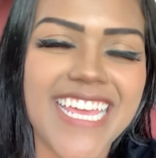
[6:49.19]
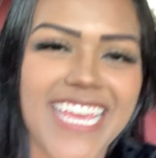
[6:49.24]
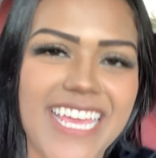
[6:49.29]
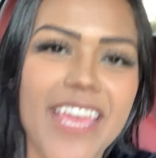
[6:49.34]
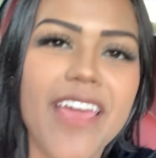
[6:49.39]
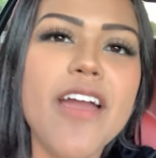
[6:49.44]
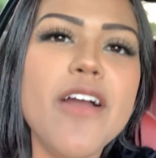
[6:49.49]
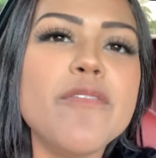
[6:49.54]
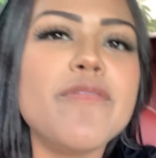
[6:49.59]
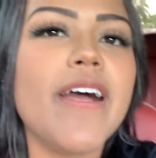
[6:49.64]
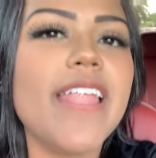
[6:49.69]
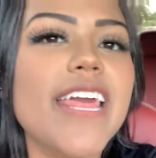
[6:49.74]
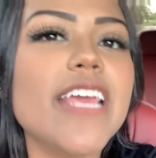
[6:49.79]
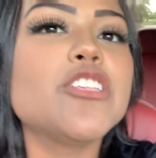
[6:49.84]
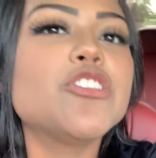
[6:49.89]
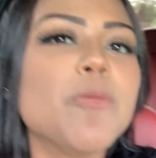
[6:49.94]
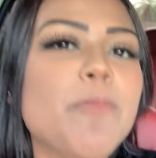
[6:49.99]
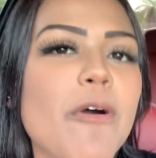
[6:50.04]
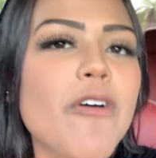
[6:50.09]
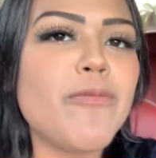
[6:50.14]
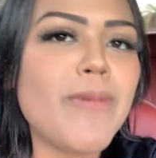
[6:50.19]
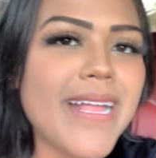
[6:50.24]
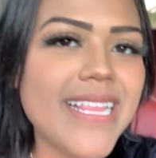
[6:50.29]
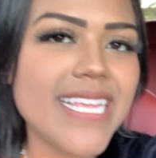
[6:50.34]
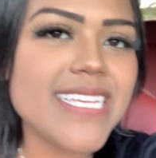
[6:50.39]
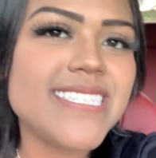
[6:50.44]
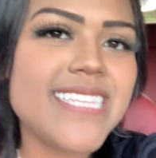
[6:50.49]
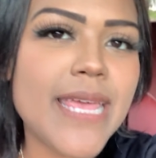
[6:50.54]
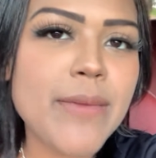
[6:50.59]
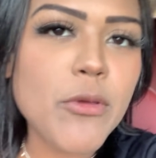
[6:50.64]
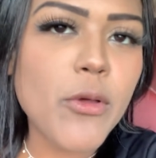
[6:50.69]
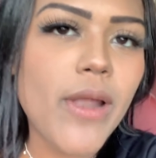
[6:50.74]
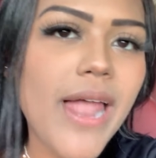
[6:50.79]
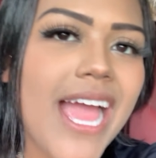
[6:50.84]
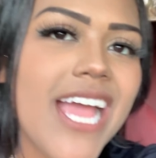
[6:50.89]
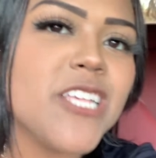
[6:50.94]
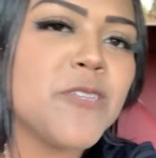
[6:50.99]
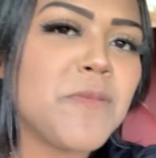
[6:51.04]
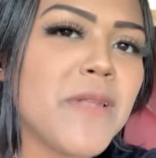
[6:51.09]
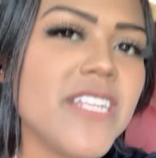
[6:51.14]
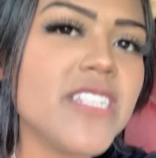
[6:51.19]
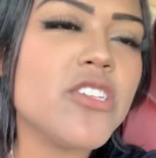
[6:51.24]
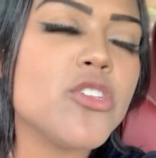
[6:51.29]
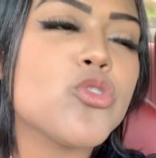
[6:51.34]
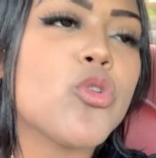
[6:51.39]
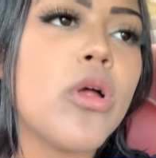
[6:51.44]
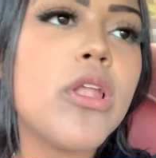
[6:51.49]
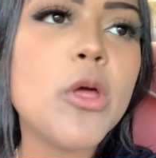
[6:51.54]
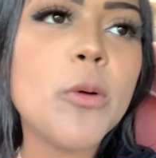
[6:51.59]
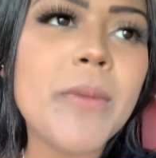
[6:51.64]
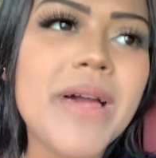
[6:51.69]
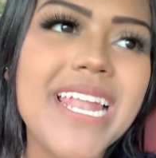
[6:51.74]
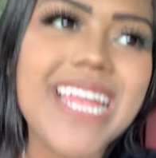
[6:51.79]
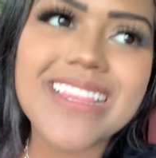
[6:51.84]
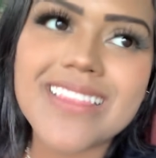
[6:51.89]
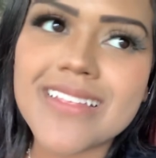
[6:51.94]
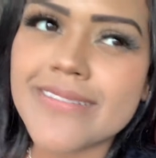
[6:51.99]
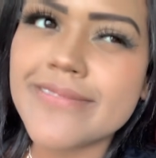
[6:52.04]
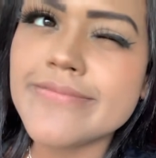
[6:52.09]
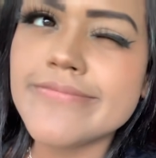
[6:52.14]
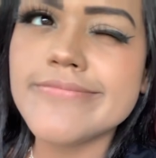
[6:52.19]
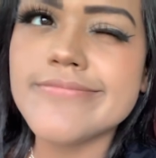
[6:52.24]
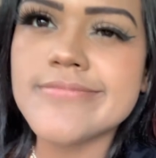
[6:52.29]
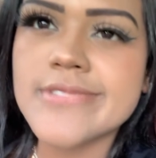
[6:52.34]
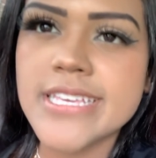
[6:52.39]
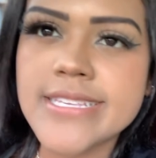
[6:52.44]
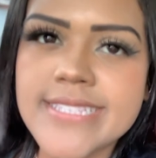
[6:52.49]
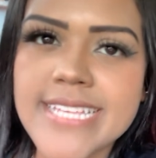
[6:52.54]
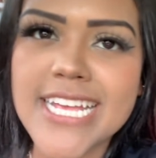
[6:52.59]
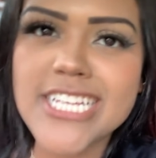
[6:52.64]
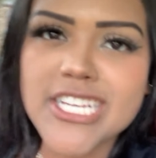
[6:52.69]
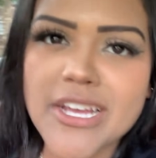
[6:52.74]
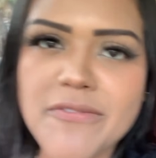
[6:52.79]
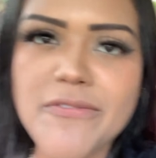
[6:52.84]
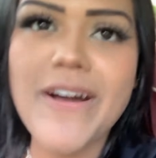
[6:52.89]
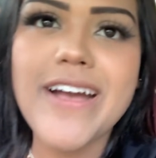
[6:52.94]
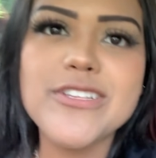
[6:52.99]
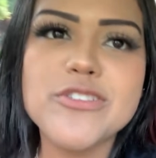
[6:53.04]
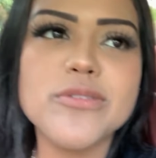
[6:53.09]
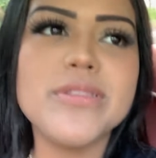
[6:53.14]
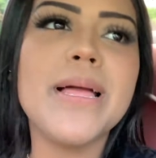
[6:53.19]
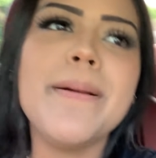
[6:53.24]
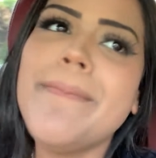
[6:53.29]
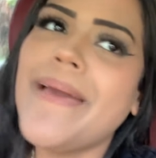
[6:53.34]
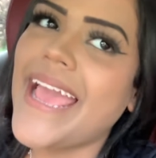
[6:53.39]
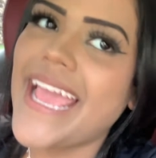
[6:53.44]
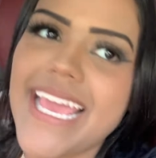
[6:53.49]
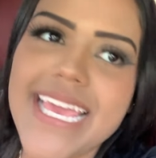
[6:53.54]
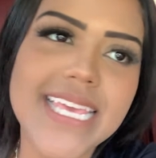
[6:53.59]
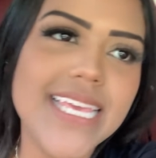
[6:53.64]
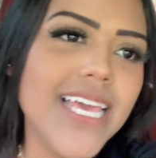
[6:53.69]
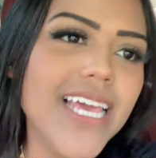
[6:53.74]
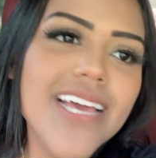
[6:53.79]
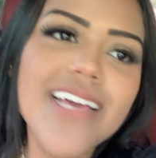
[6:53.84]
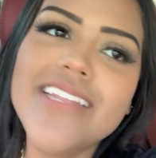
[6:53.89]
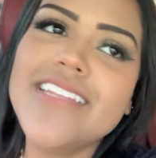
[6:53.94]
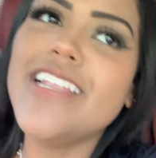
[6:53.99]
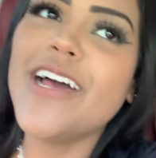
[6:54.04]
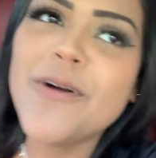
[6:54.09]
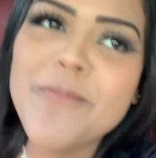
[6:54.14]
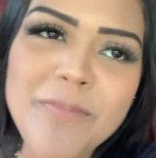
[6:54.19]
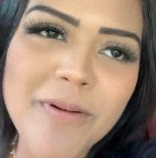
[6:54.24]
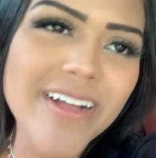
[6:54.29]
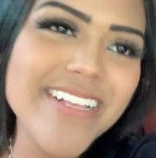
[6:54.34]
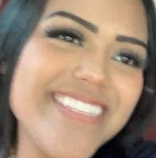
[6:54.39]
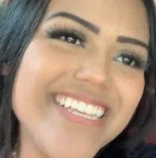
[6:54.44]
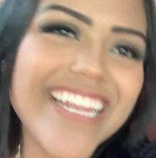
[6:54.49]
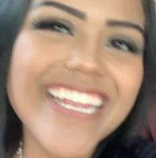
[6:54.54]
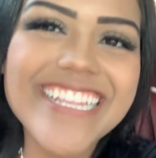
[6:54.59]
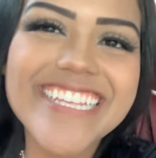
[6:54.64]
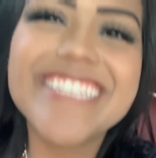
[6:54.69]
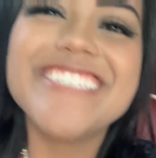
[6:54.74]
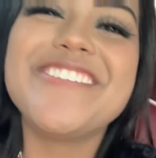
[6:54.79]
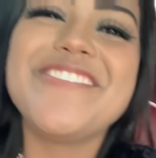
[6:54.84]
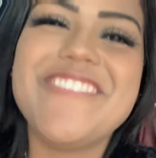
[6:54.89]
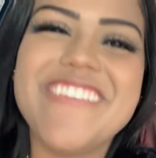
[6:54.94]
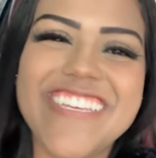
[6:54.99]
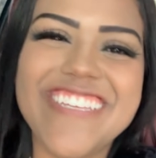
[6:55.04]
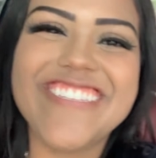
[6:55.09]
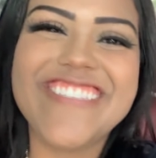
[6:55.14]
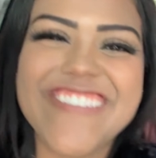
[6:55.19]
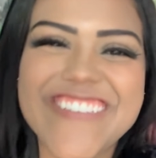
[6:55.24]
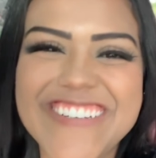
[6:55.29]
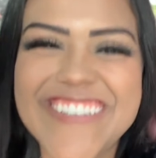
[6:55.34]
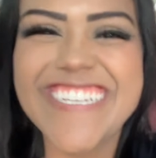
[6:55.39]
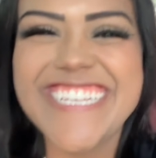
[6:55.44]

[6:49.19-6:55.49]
letra Falei C. que se o povo bater 100 mil likes pra eles escolherem uma letra que seja fácil letra também. X. Não pode ser letra difícil.